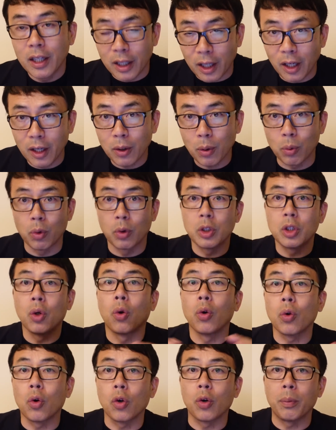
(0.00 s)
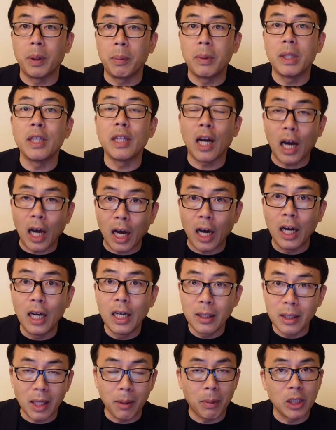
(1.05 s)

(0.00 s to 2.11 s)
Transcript: ね。この日本国民みんなが、ね。